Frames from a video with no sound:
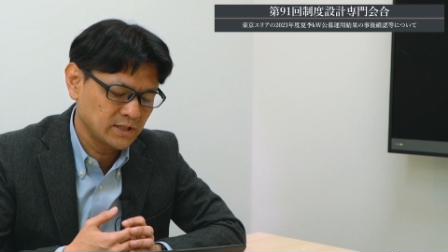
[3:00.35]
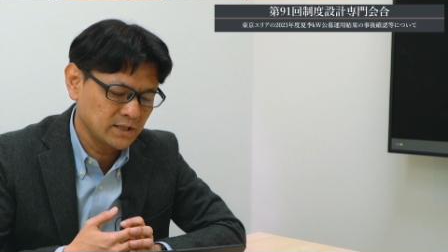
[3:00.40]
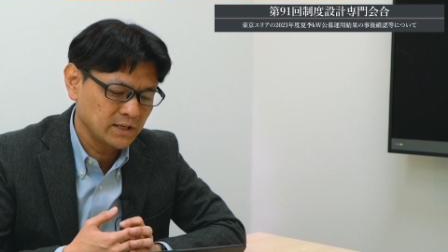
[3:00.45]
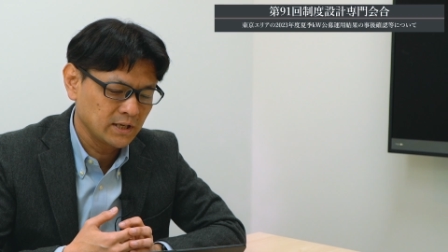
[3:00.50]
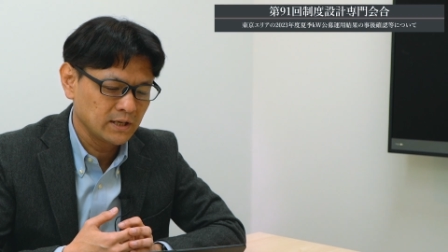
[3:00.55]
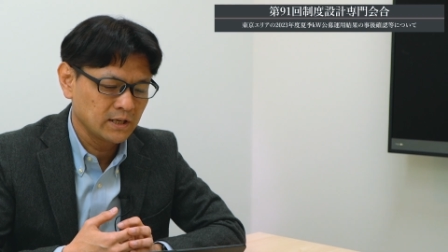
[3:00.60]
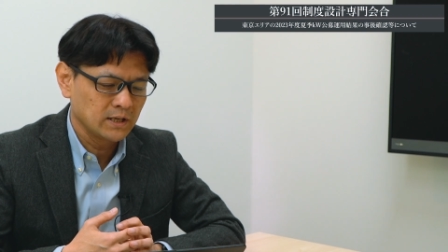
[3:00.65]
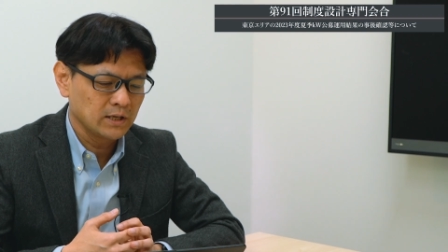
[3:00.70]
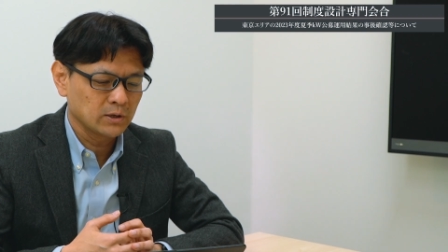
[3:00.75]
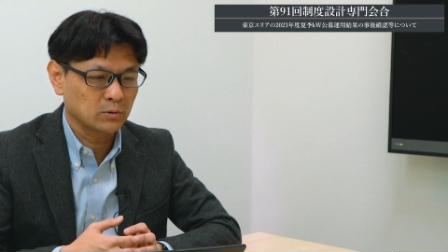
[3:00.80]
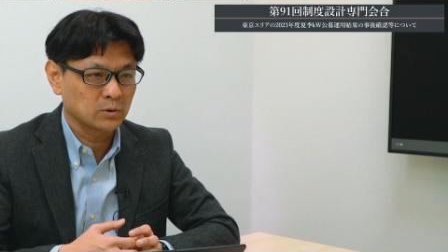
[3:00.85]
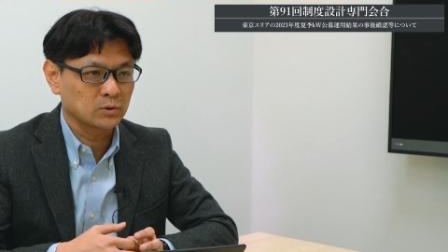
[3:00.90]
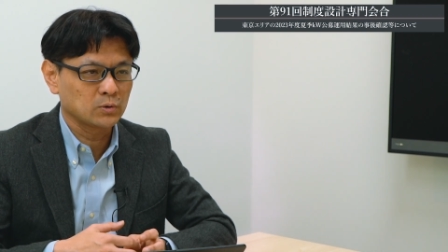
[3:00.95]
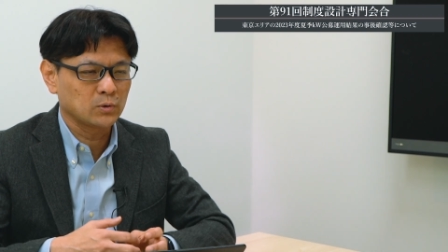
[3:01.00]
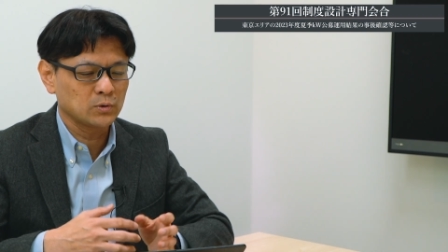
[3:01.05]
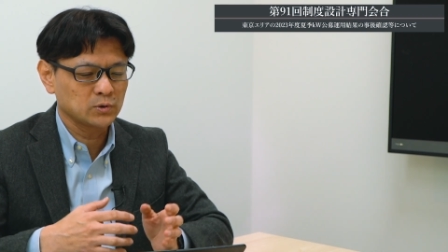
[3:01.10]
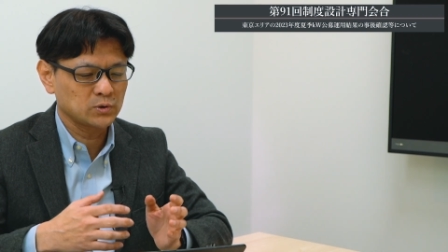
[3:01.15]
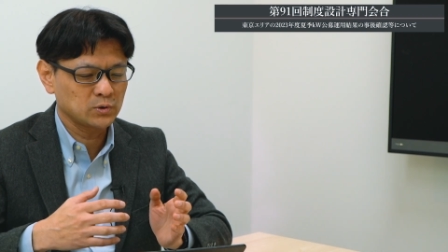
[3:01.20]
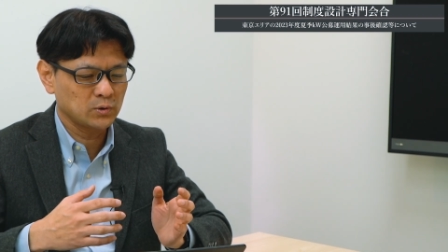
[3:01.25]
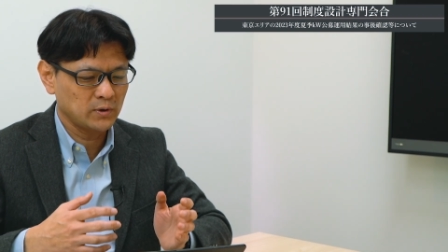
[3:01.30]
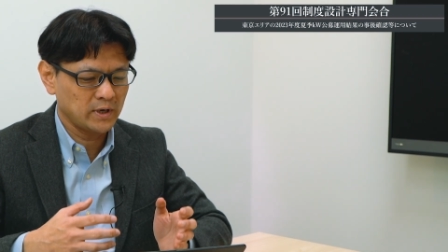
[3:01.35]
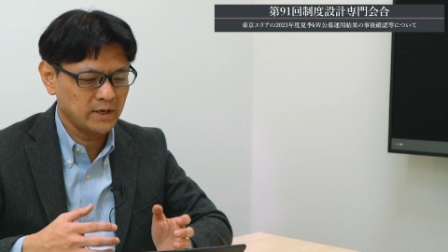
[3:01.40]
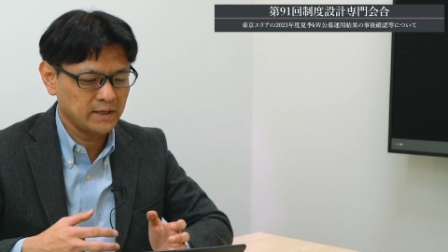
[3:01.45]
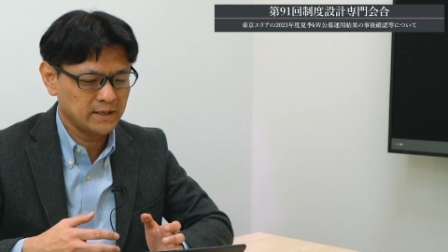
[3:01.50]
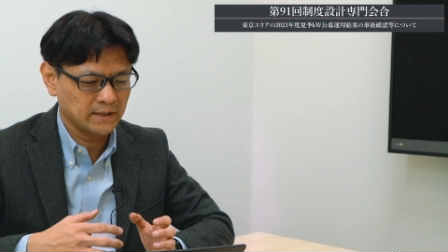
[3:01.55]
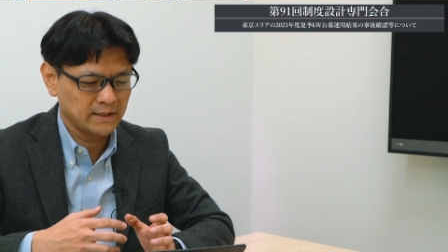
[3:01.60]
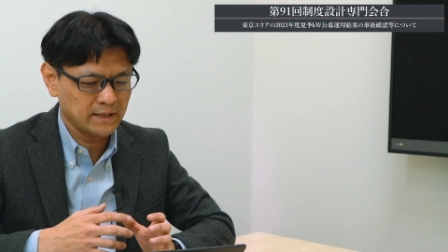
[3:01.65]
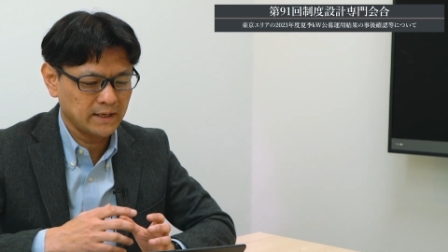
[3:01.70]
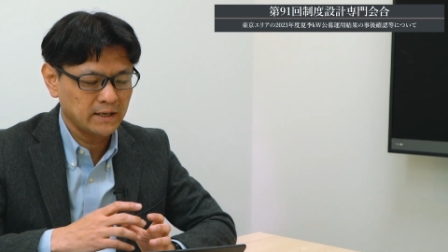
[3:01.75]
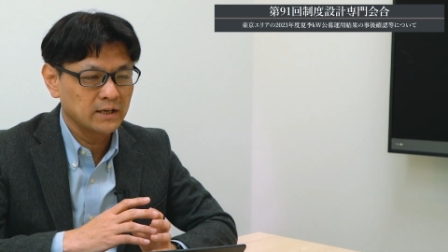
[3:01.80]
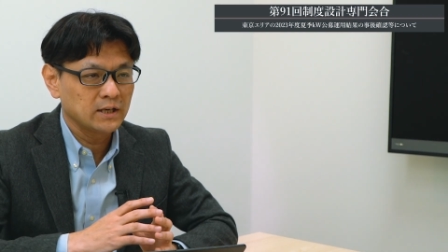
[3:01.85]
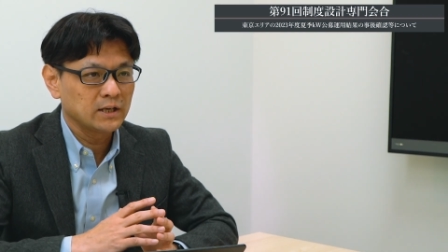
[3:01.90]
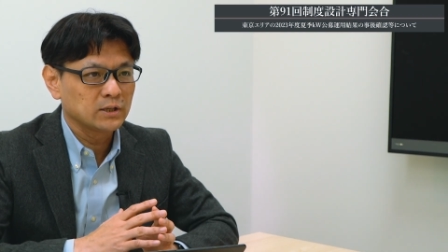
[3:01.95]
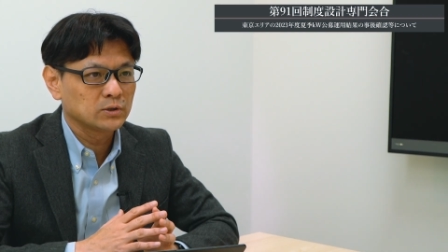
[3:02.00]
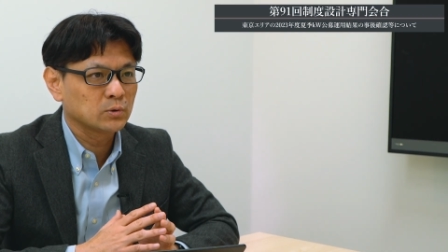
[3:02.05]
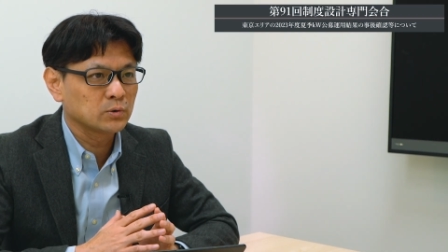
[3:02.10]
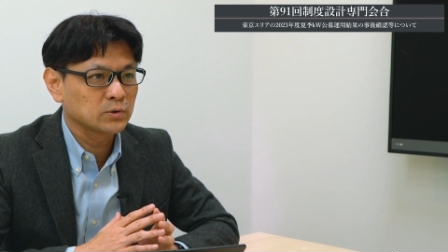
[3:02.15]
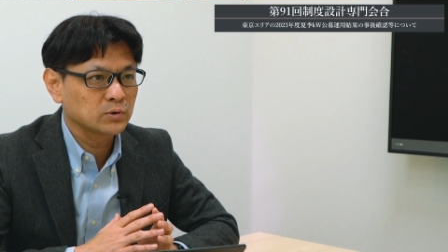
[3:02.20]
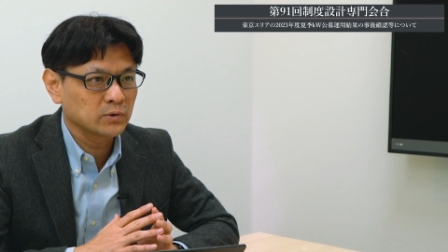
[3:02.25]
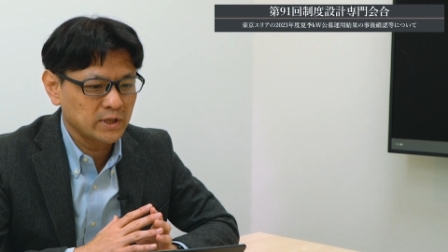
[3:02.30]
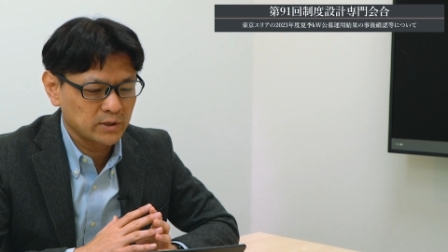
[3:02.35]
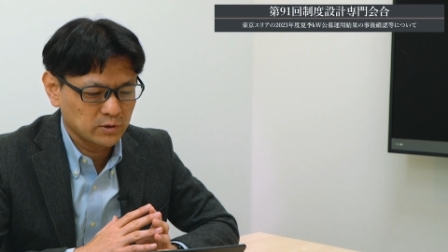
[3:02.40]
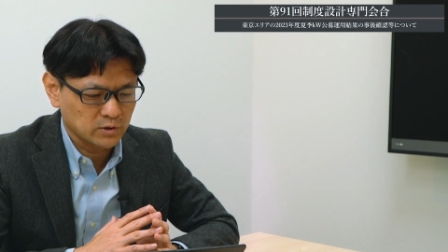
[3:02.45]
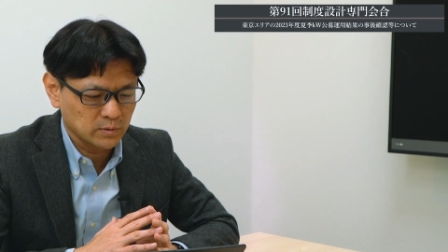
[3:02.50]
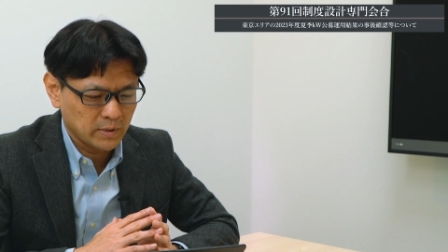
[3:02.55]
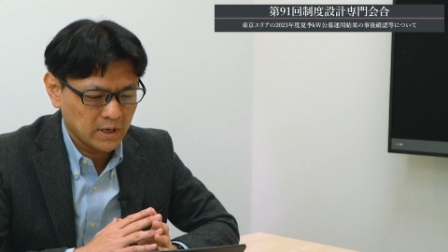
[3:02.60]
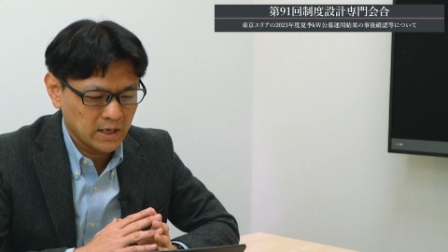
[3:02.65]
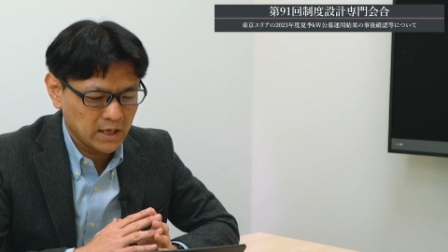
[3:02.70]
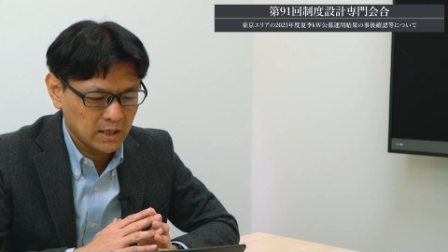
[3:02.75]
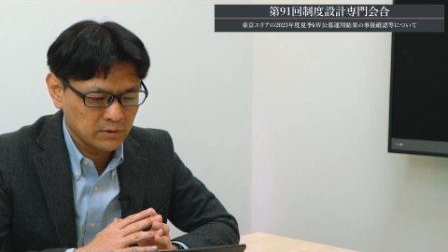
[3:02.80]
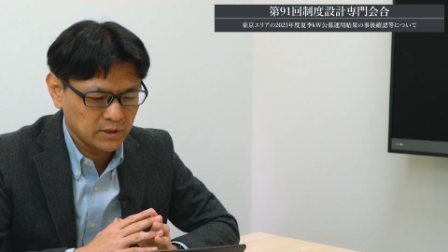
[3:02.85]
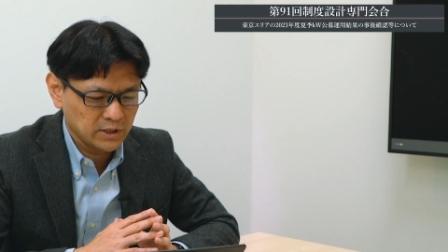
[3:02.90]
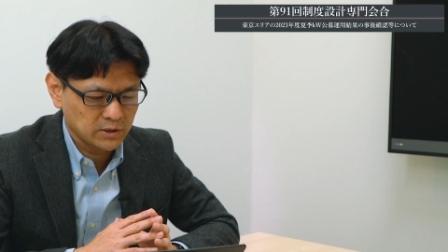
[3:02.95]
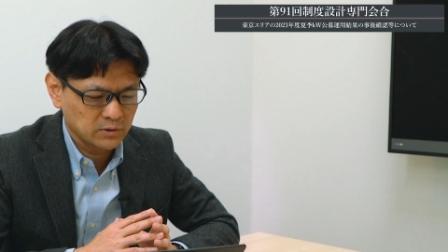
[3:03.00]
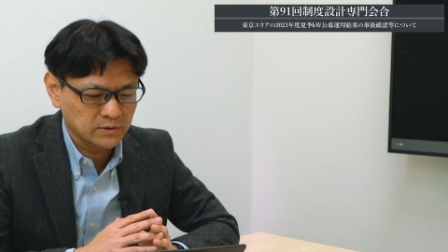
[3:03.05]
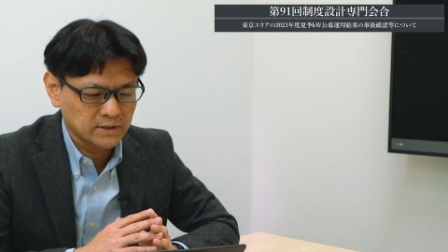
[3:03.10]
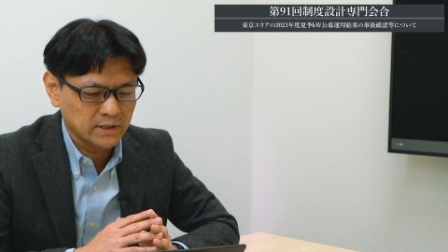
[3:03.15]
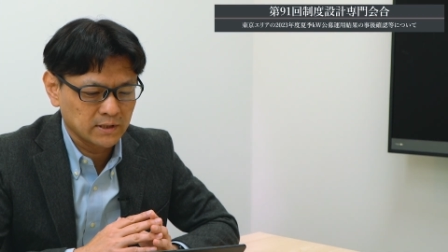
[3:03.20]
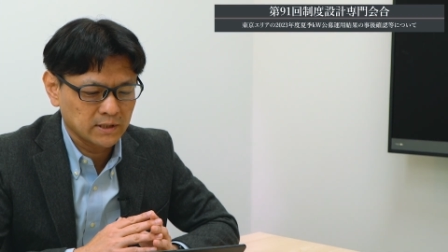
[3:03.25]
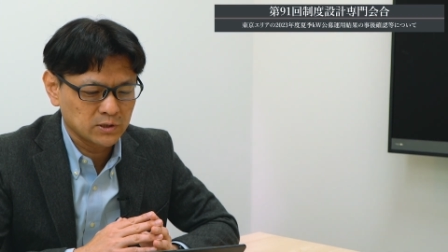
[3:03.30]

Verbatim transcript: に、この東京エリアで東京電力パワーグリッドさ